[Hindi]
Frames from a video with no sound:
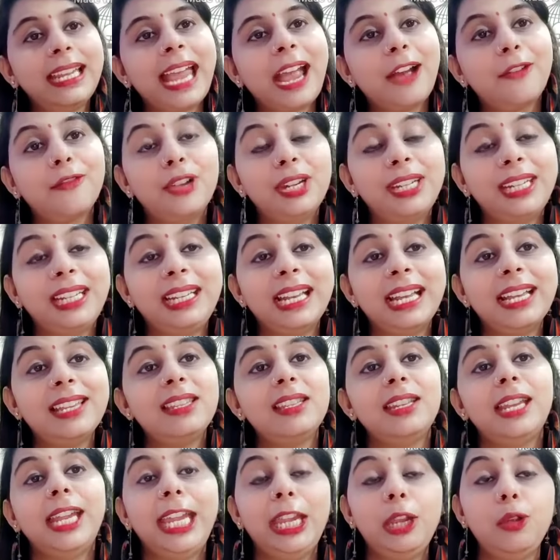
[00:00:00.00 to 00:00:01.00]
कि एग
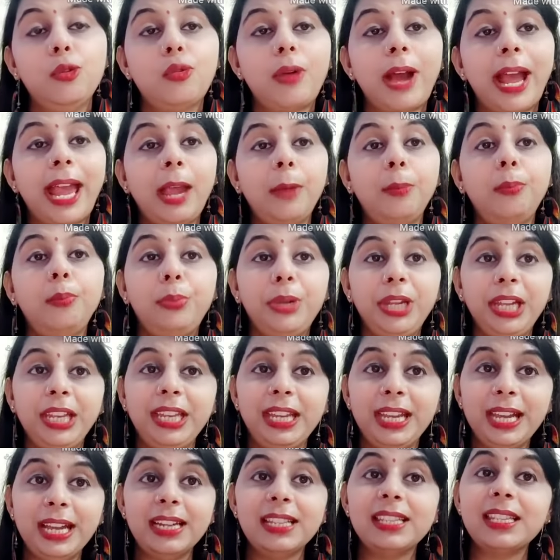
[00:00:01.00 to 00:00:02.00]
फर्टिलाइज नहीं हुआ है
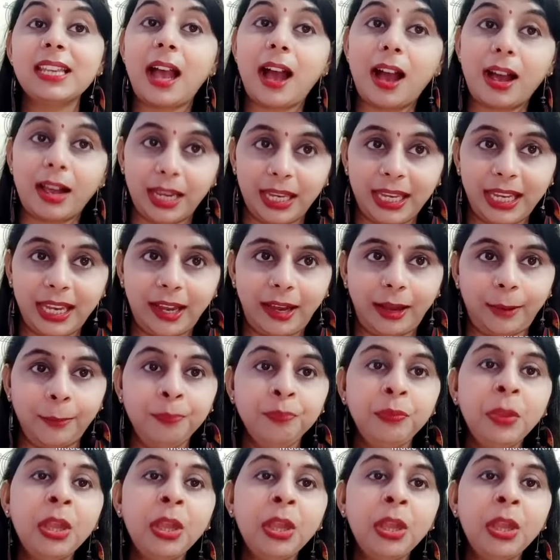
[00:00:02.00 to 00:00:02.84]
पीरियड्स आने हैं